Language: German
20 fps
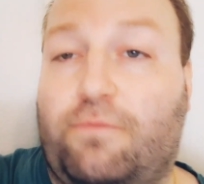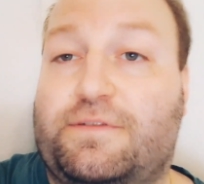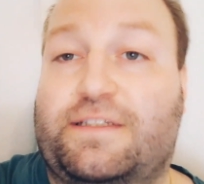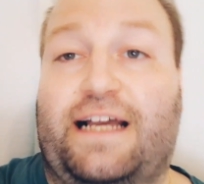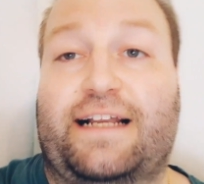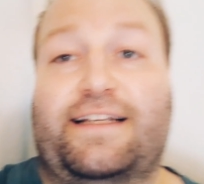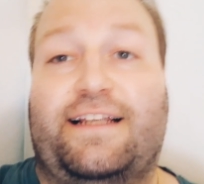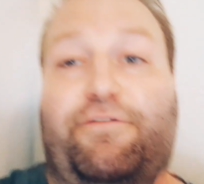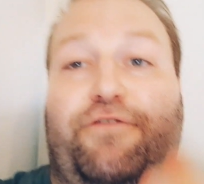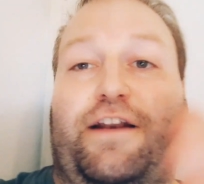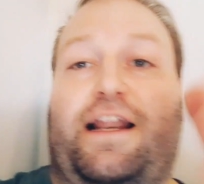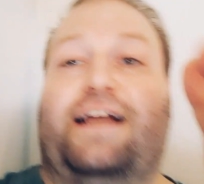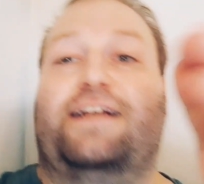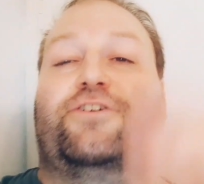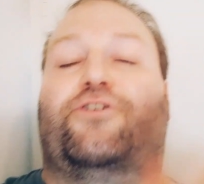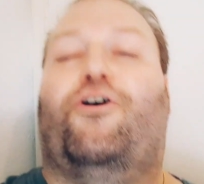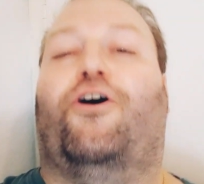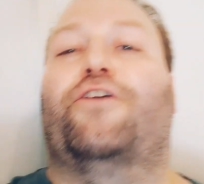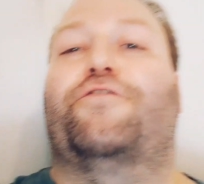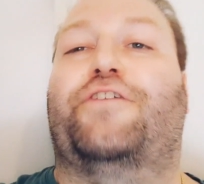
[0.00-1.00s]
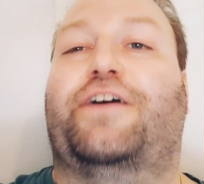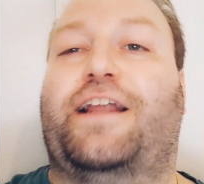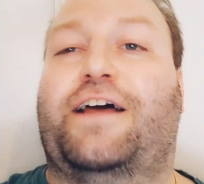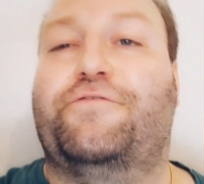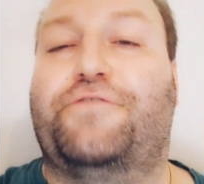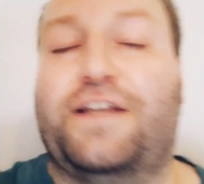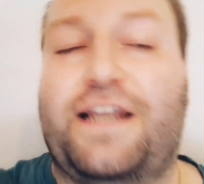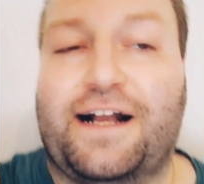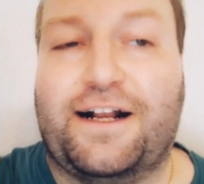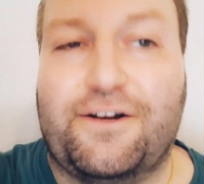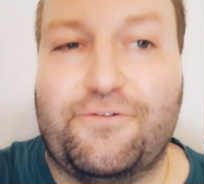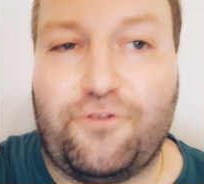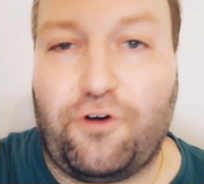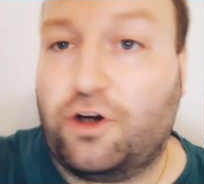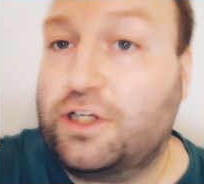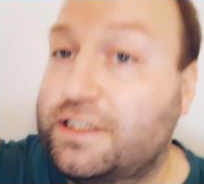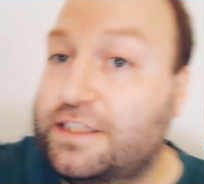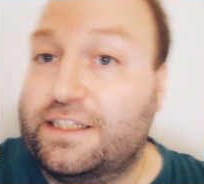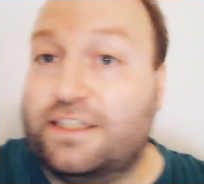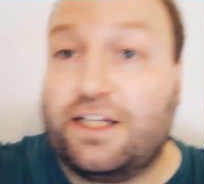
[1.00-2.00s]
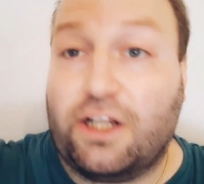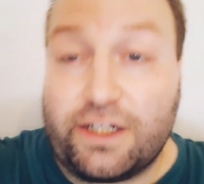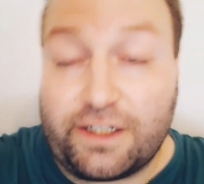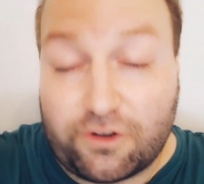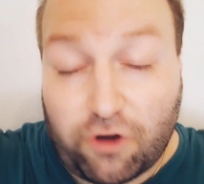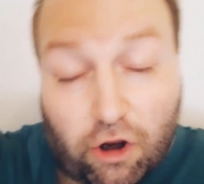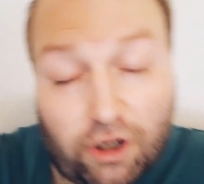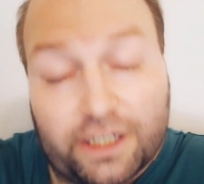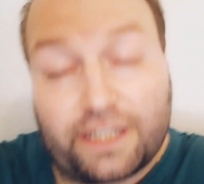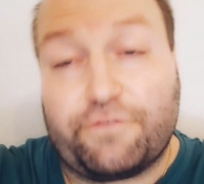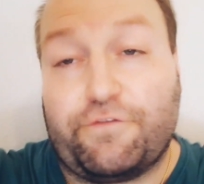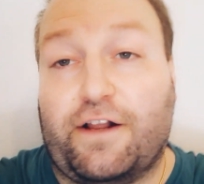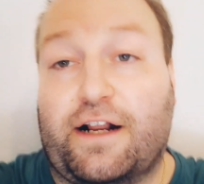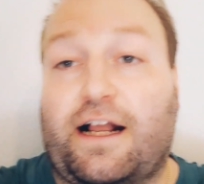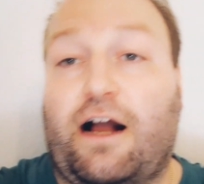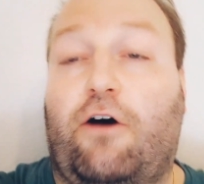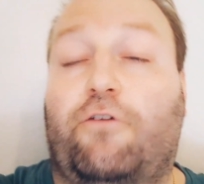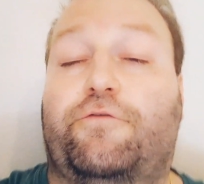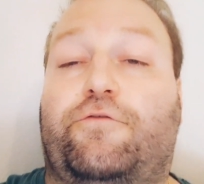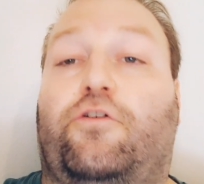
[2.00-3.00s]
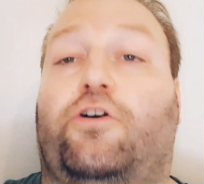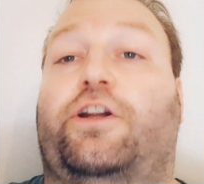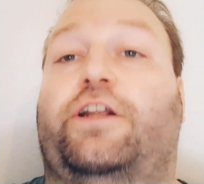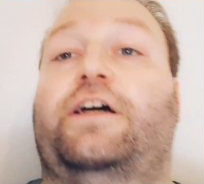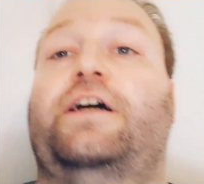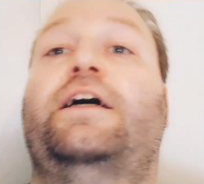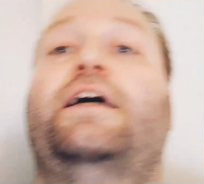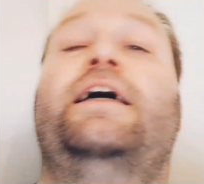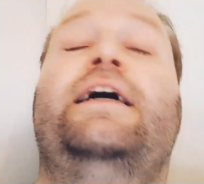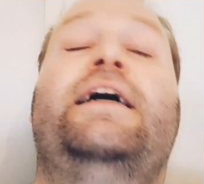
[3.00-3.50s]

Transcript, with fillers: Seid ihr vielleicht Käufer der Villa geworden, die dann doch nicht verkauft wurde,